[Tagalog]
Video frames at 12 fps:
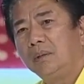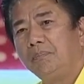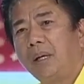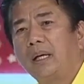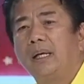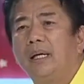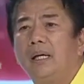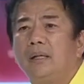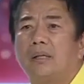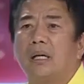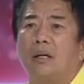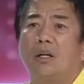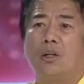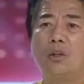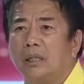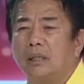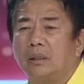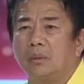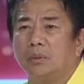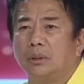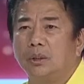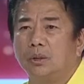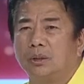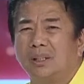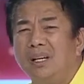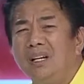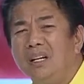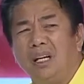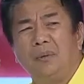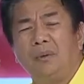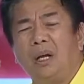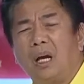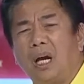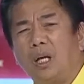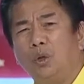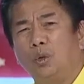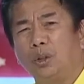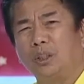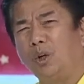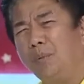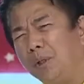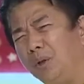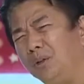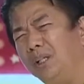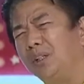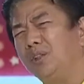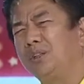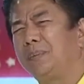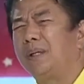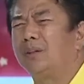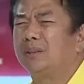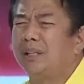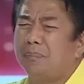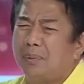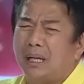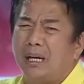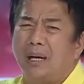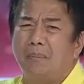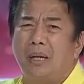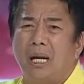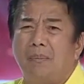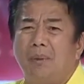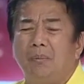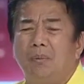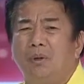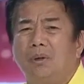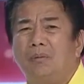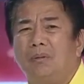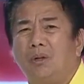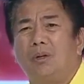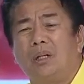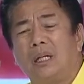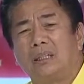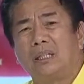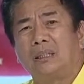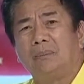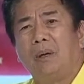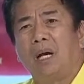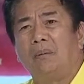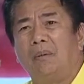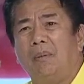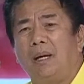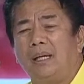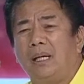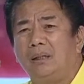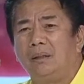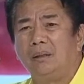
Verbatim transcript: Paki-check nga rin kung kita mo sa news. Alam mo, nakakalungkot na humanood ng news, pero siyempre, kailangan malaman mo ano nangyari sa ating mga kababayan.